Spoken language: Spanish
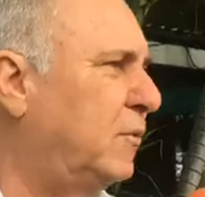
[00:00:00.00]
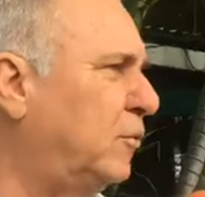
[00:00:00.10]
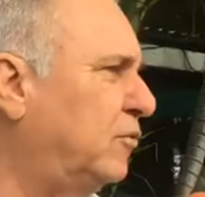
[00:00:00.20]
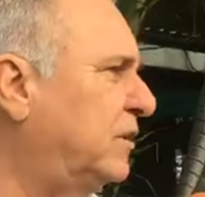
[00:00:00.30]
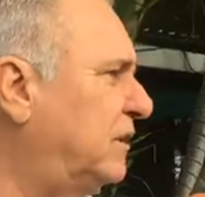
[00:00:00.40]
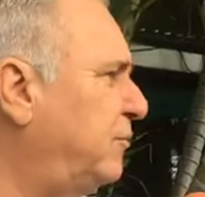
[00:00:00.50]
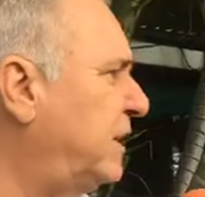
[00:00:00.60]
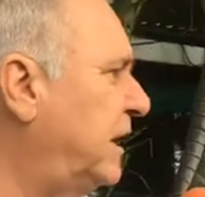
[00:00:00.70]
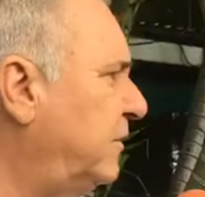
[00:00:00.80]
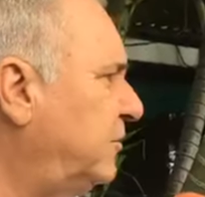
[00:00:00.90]
algunos
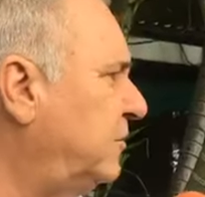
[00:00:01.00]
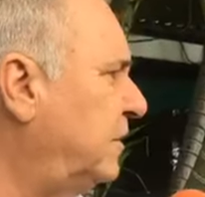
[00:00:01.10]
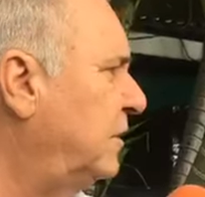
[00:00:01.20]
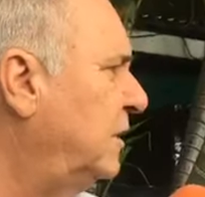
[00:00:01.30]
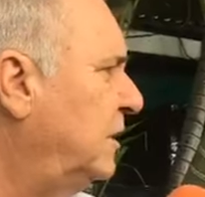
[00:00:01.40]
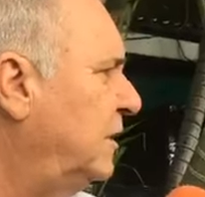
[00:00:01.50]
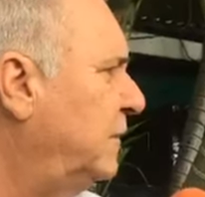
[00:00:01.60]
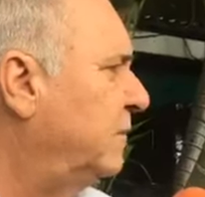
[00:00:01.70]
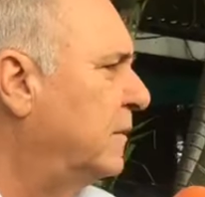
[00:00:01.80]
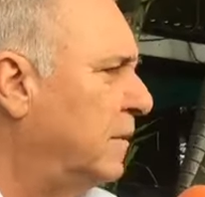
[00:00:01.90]
certificados
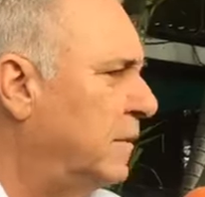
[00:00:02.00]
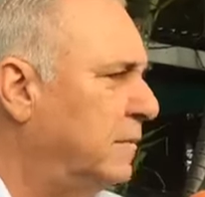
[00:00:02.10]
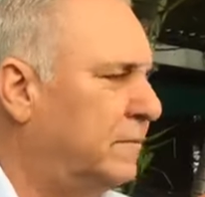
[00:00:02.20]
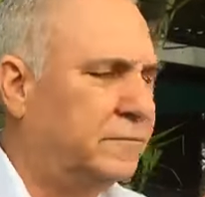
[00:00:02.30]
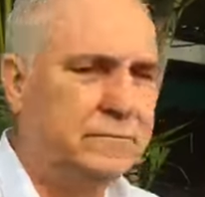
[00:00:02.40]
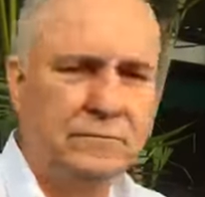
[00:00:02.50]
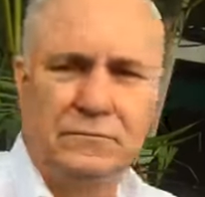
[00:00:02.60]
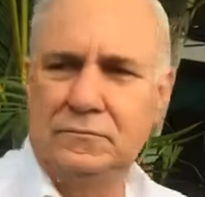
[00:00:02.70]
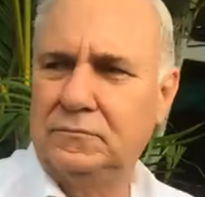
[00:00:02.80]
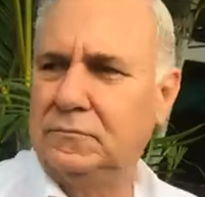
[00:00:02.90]

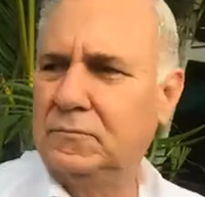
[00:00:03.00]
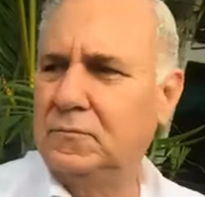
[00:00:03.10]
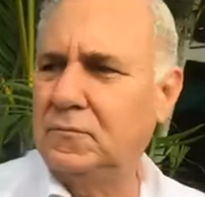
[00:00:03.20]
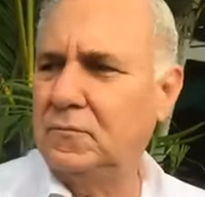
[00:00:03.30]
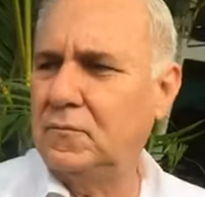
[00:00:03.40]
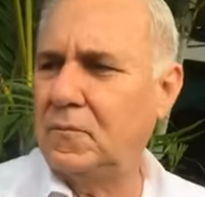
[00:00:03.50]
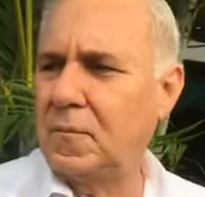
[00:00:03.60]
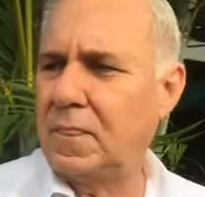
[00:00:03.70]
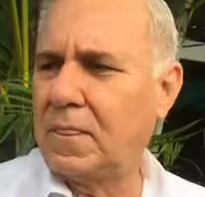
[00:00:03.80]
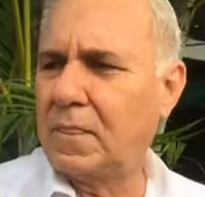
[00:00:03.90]
inversiones y en qué
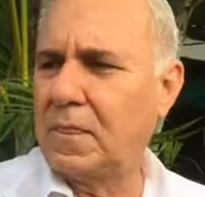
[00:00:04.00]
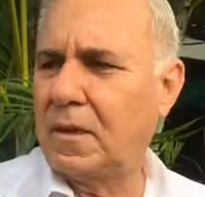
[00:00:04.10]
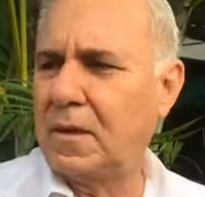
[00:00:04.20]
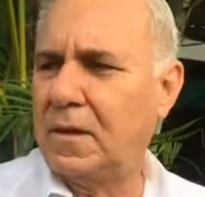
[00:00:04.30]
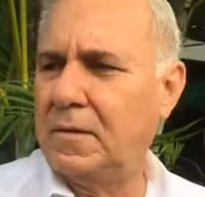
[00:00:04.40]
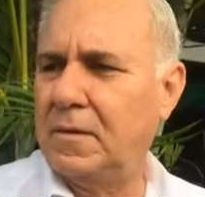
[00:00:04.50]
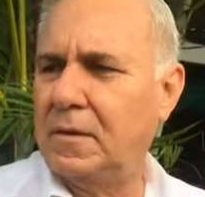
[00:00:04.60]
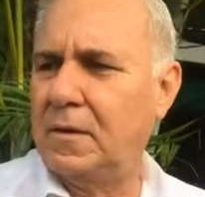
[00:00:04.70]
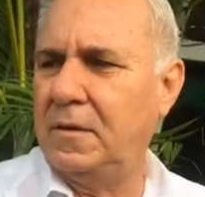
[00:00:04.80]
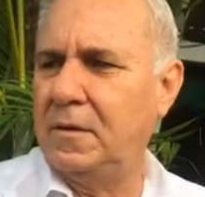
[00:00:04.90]
municipios están realizando
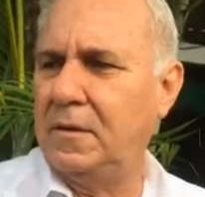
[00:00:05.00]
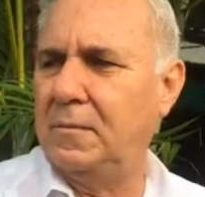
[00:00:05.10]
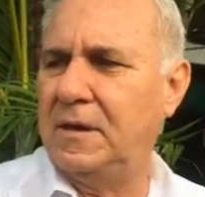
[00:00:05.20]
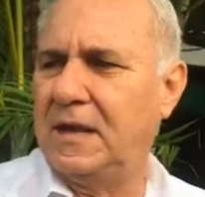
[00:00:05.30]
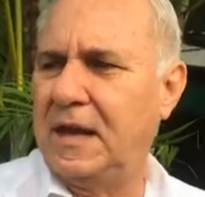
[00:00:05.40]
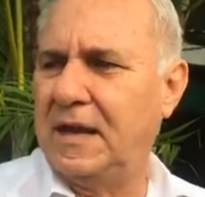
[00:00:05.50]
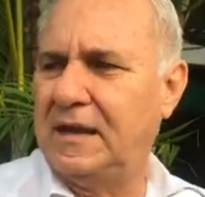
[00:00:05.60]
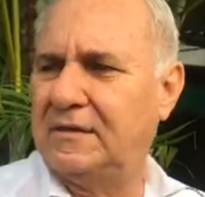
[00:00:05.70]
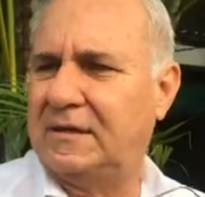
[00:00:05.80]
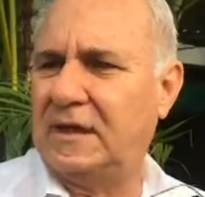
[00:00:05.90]
estas acciones? Mira,
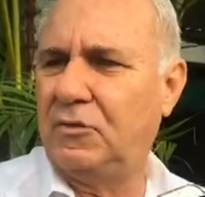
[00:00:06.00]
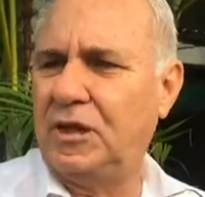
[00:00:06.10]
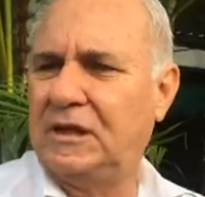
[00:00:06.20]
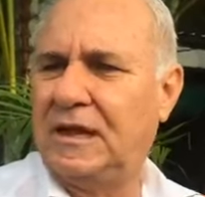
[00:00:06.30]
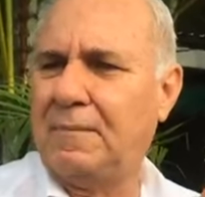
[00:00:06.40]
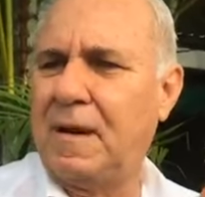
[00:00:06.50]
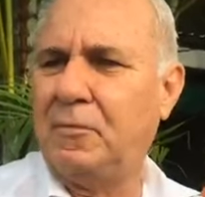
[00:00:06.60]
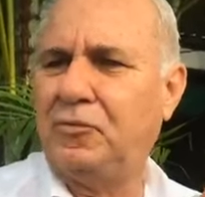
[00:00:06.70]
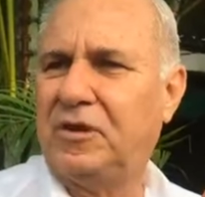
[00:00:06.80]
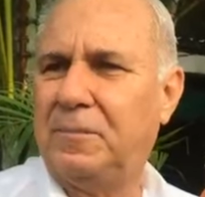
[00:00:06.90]
este, ahorita
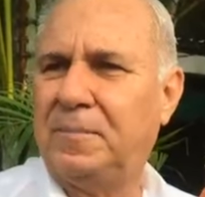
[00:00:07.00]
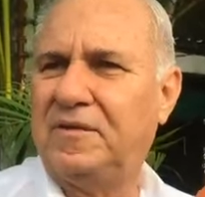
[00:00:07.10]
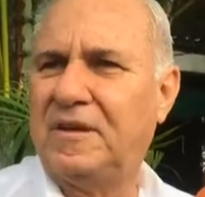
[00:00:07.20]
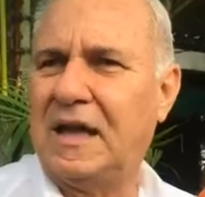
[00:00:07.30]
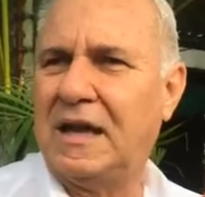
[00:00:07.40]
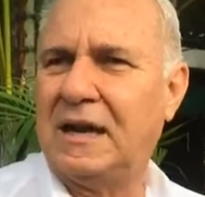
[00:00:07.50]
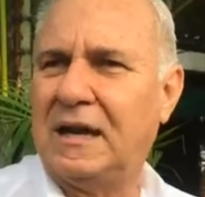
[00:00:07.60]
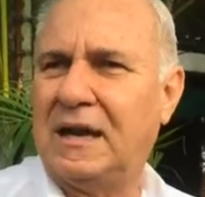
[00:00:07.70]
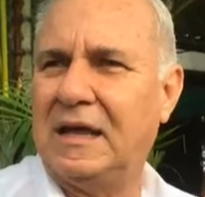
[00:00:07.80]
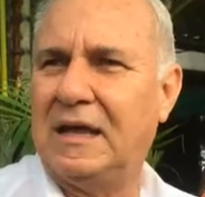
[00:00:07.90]
vamos a
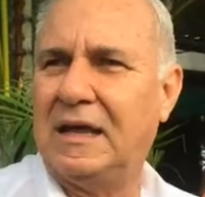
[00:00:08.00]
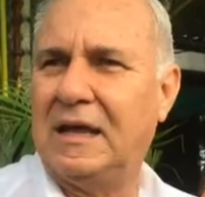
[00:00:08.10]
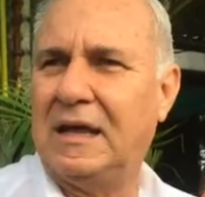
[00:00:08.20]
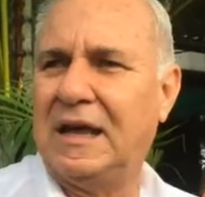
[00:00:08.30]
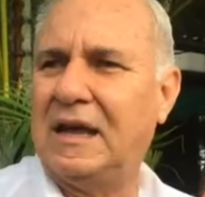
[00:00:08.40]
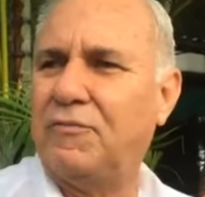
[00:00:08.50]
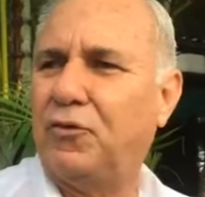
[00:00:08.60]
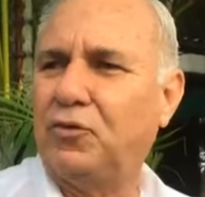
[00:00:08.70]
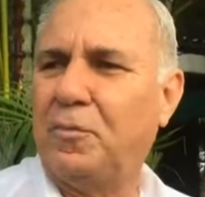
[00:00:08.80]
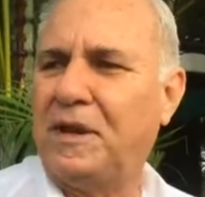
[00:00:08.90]
empezar eh, en el
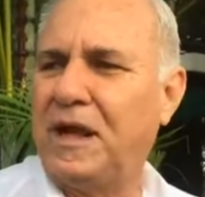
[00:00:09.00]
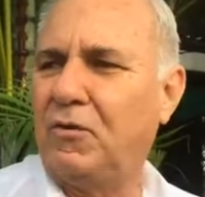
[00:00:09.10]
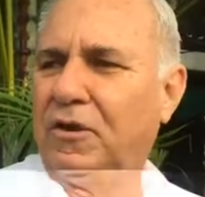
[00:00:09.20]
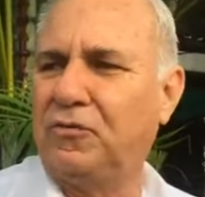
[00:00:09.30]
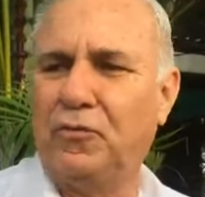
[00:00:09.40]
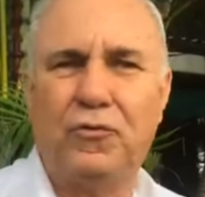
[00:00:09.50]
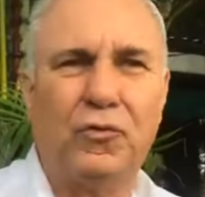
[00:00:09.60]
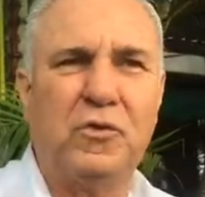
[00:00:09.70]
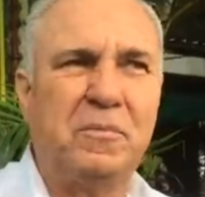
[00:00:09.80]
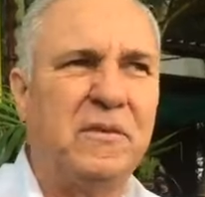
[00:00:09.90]
Fondo Minero, que es un
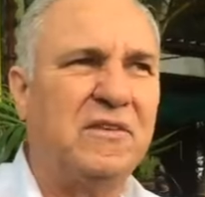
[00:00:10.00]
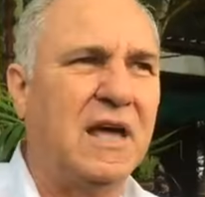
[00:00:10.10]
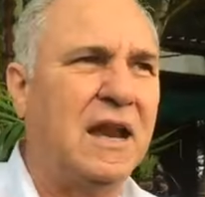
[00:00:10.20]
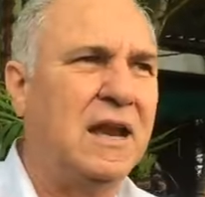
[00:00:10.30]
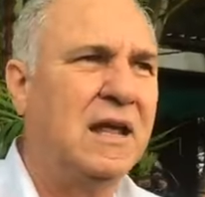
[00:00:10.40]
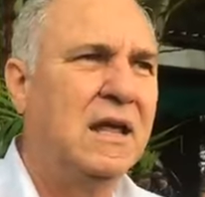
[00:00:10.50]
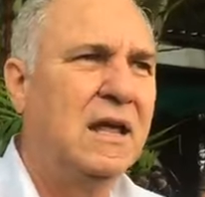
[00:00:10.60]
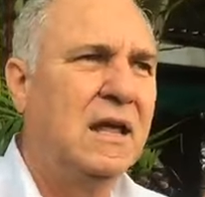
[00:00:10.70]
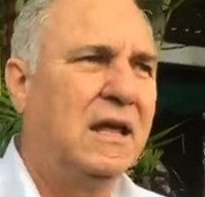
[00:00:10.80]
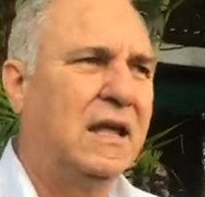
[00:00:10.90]
fondo especial
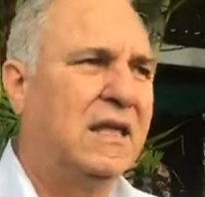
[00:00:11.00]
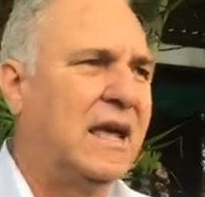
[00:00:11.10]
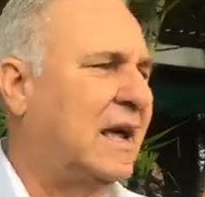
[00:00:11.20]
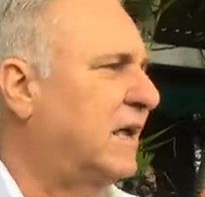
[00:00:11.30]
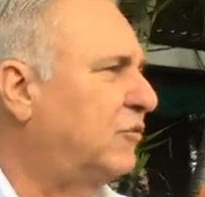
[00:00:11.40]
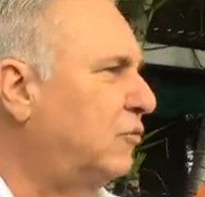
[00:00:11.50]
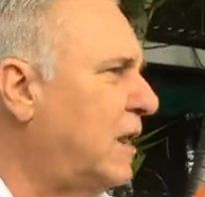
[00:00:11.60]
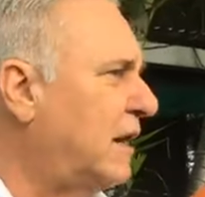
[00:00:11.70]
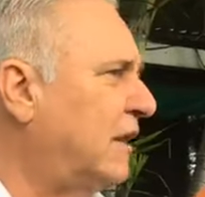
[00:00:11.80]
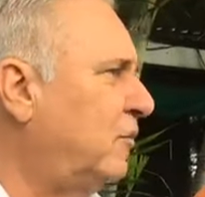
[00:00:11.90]
que llega, que son
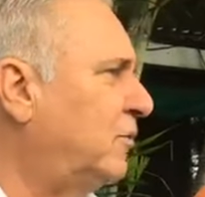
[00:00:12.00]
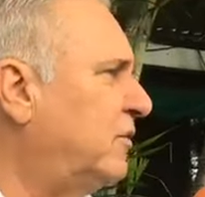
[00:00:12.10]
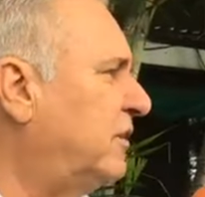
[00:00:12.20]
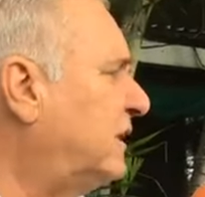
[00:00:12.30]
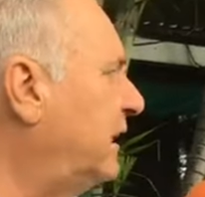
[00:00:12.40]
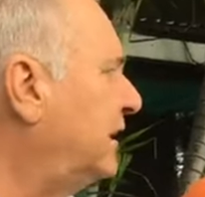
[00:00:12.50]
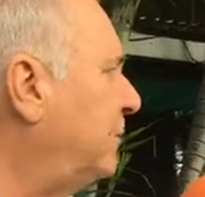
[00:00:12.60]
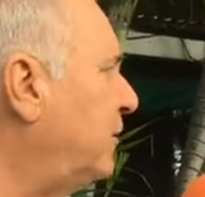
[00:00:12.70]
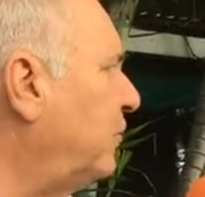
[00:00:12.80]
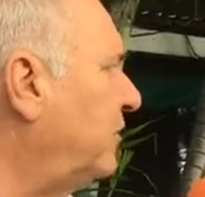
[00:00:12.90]
alrededor de 70
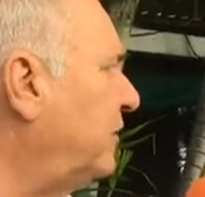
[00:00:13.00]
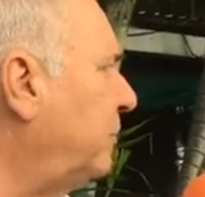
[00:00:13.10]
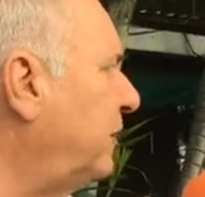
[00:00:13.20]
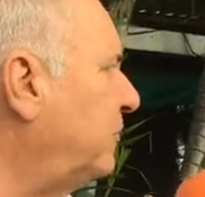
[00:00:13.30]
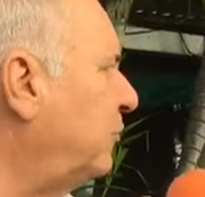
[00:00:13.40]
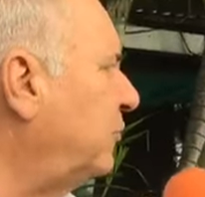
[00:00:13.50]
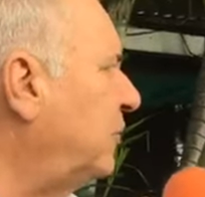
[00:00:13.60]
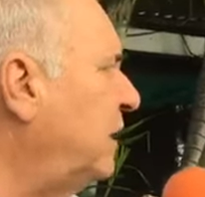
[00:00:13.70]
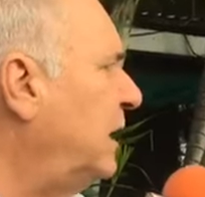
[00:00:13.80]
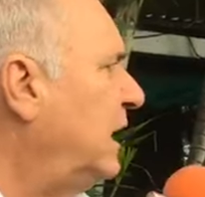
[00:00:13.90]
millones de pesos.
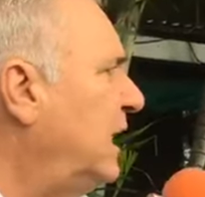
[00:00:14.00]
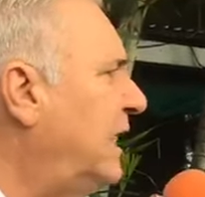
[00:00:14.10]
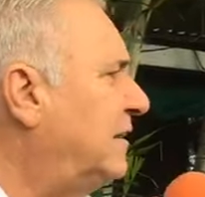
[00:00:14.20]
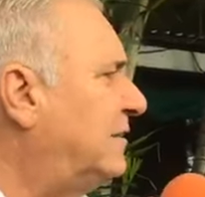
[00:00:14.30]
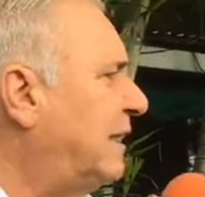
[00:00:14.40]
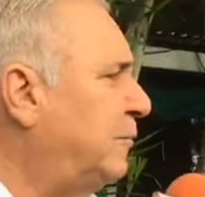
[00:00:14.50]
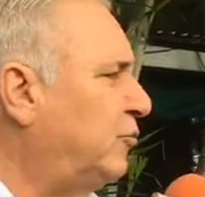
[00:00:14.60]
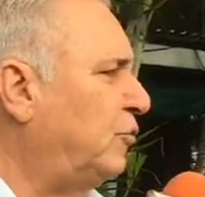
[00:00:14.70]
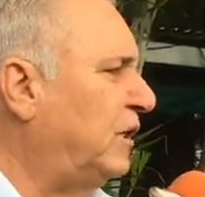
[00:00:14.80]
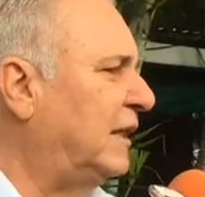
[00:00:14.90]

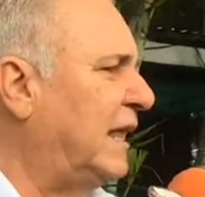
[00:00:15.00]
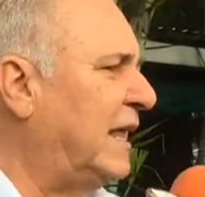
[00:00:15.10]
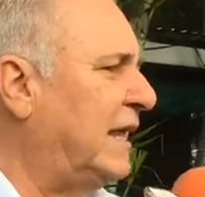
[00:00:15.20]
Estamos ahorita